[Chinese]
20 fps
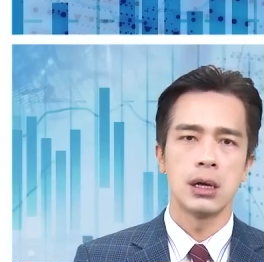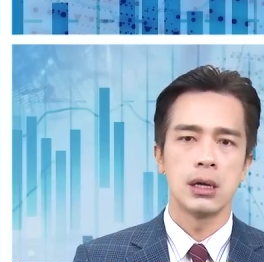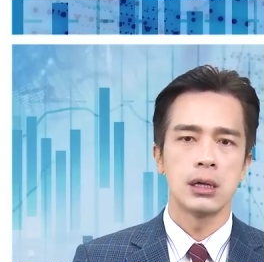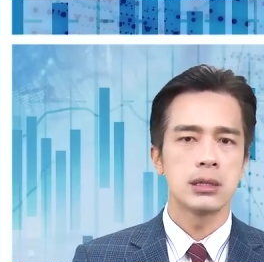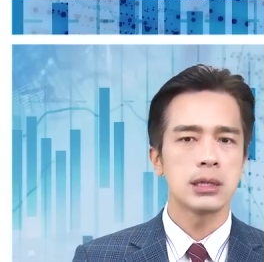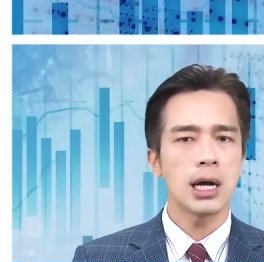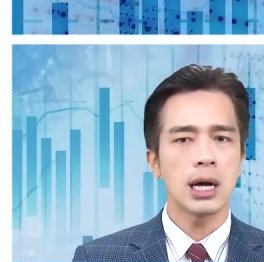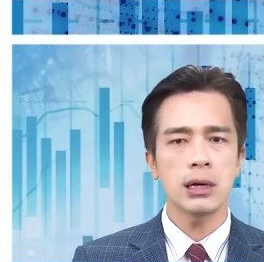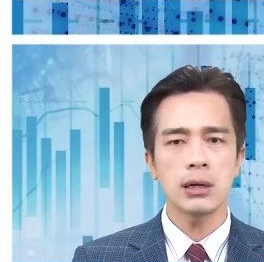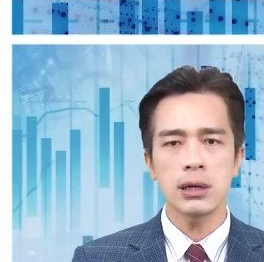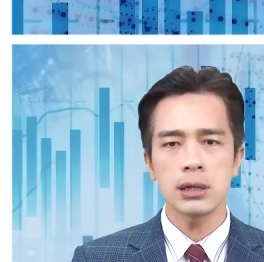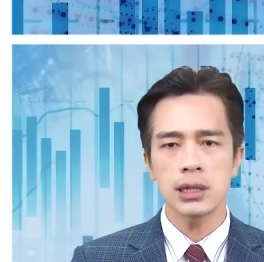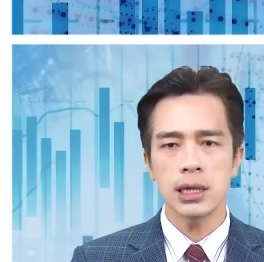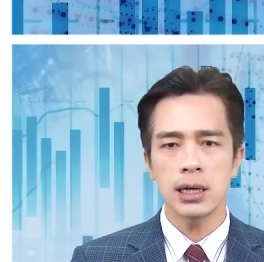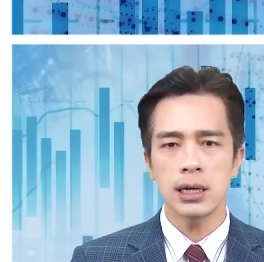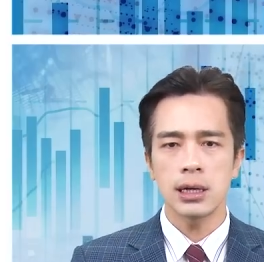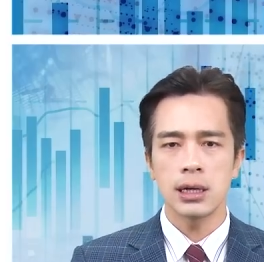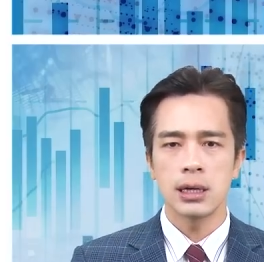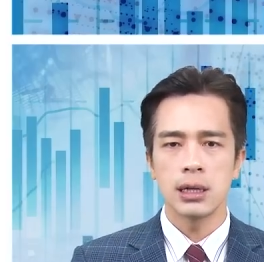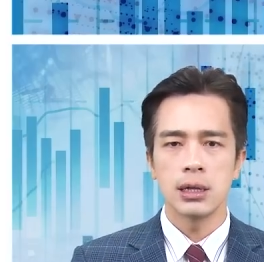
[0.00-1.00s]
然后
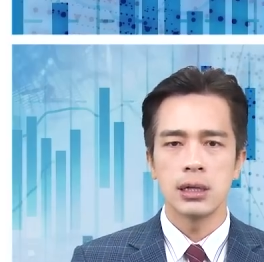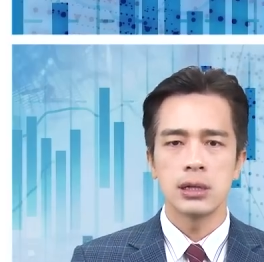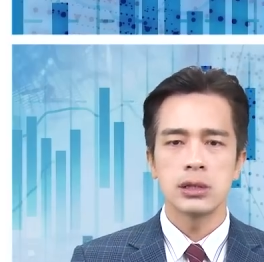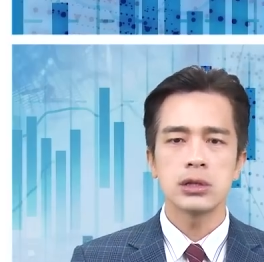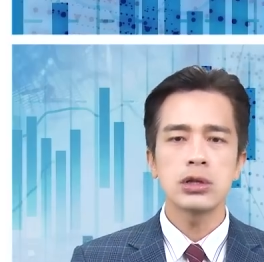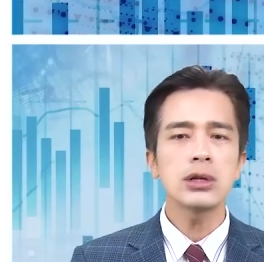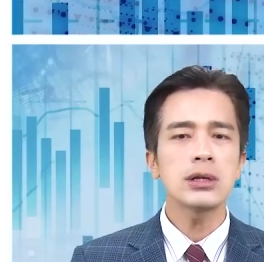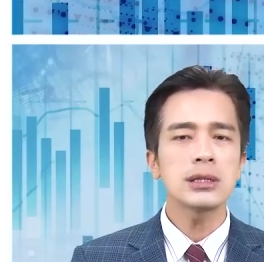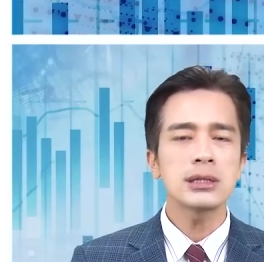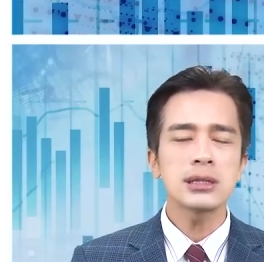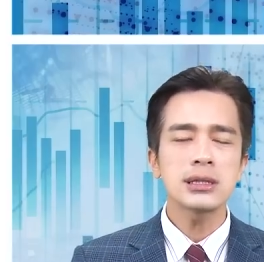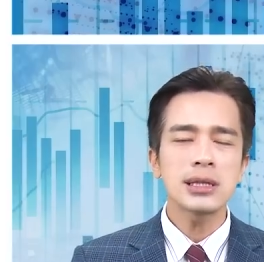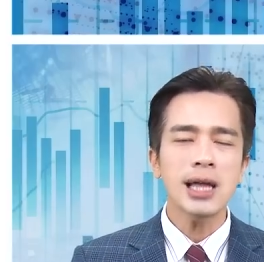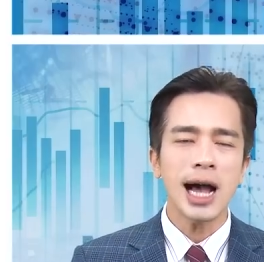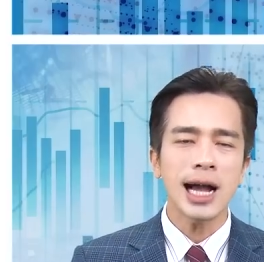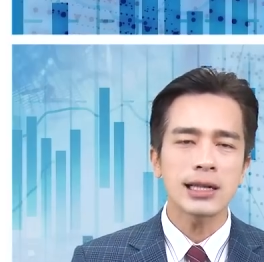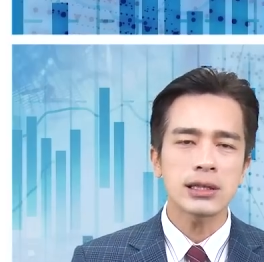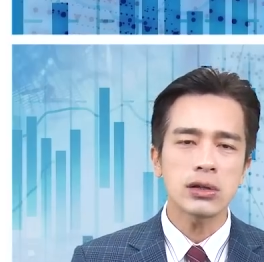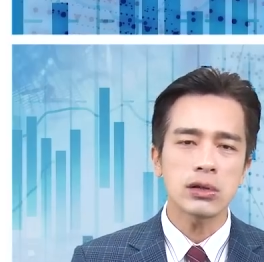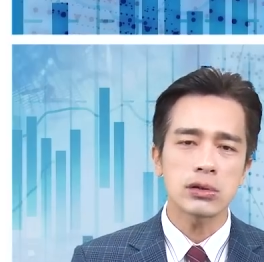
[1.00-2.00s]
呢，就会
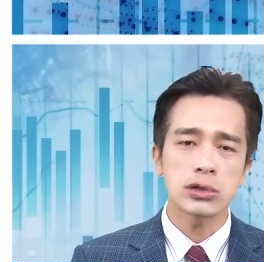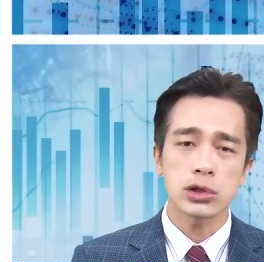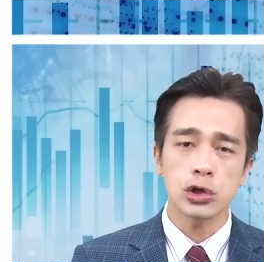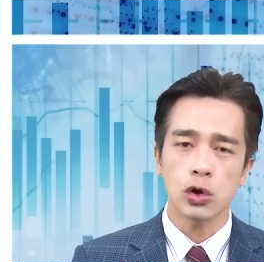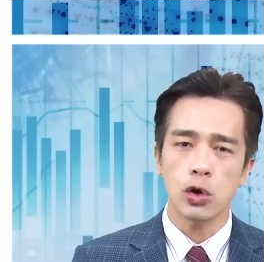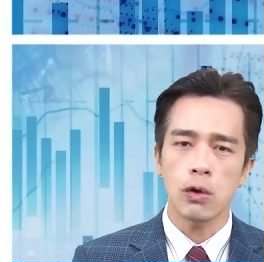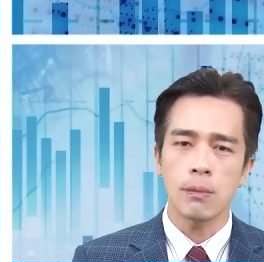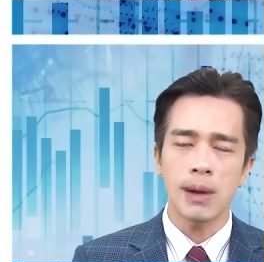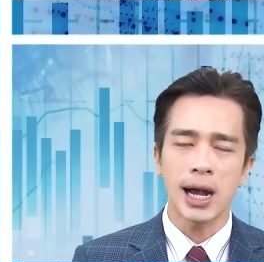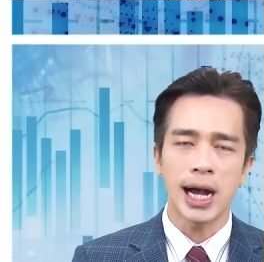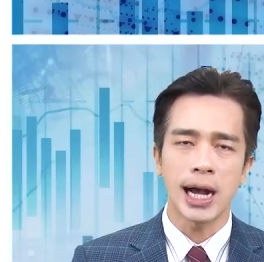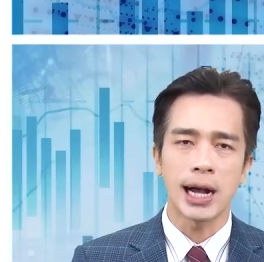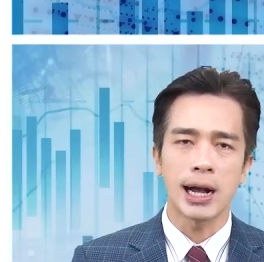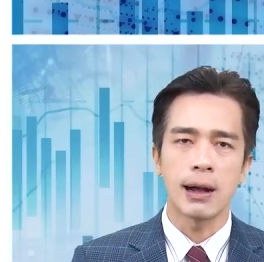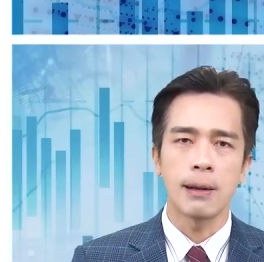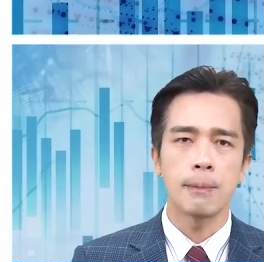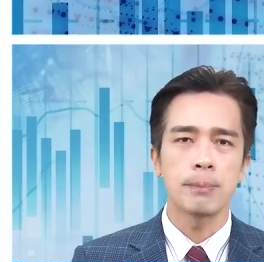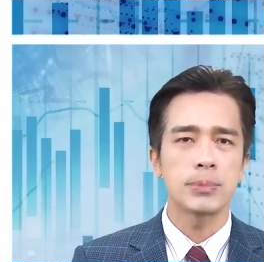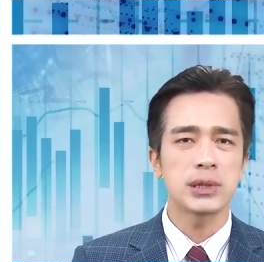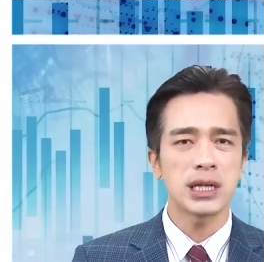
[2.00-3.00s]
带动筹码
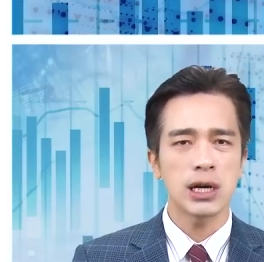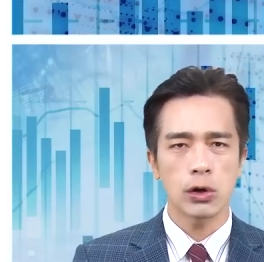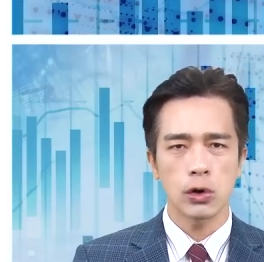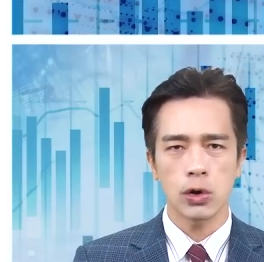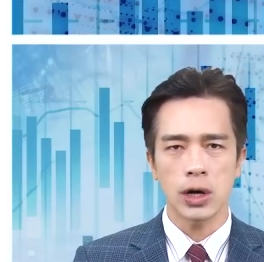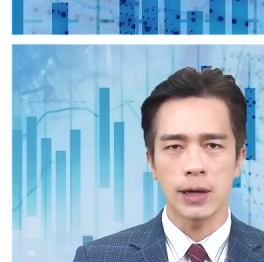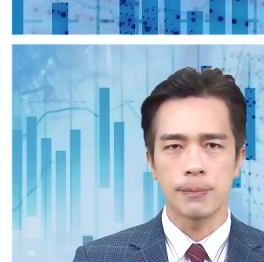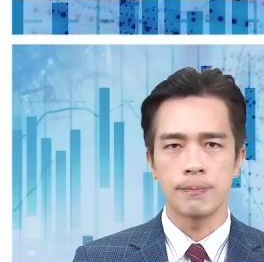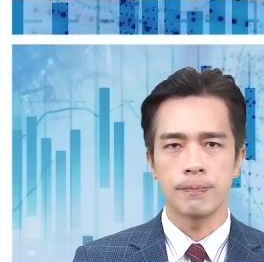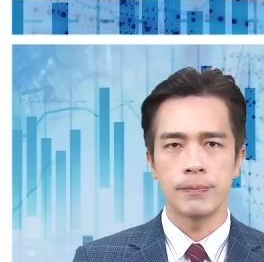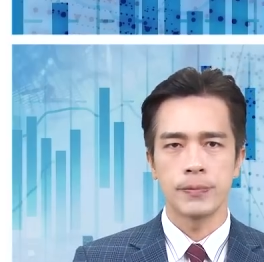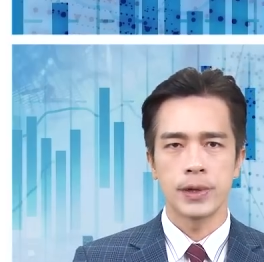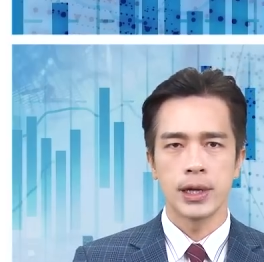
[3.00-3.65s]
比较乱。